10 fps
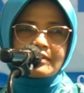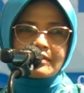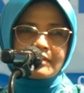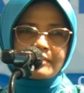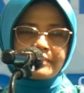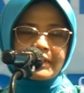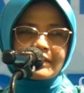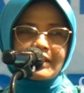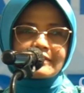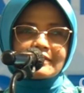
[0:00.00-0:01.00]
Eh,
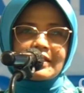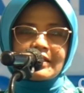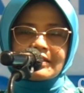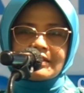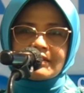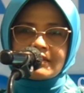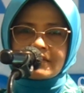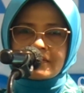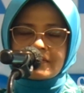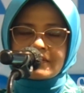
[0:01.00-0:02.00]
pentas
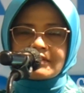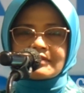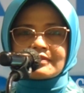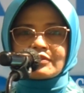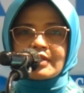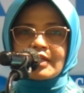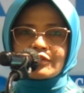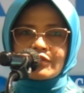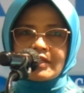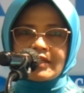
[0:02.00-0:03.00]
dari eh,
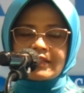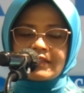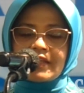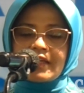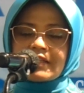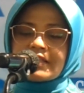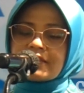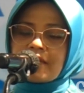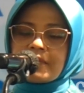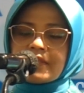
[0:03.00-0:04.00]
saudara-saudara uh, kita yang
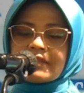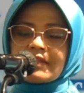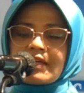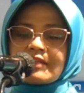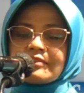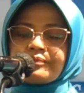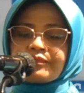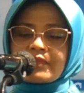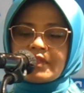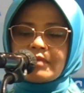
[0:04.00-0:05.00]
disabilitas
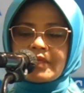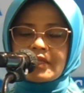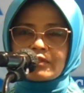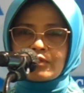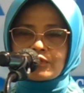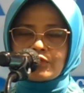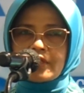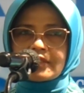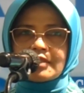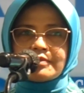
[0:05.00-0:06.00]
di mana
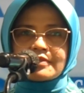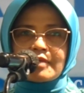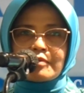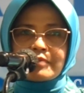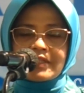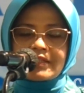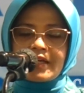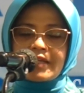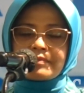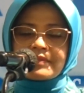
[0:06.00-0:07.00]
nanti bisa
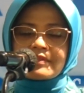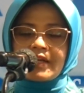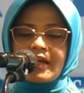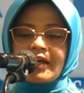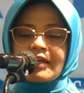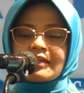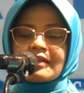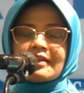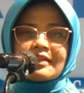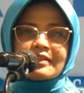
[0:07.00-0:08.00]
memberikan
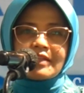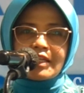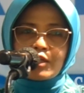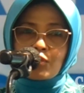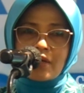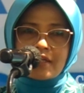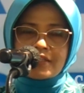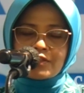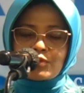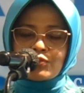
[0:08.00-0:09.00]
pencerahan dan
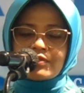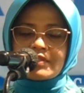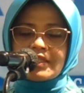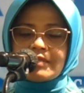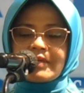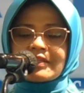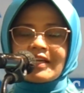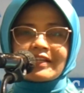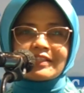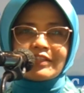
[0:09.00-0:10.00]
ruang diskusi
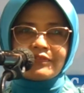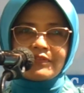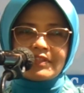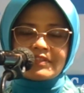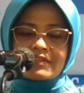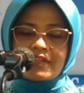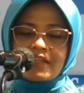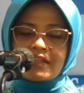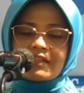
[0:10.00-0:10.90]
bagi aktivis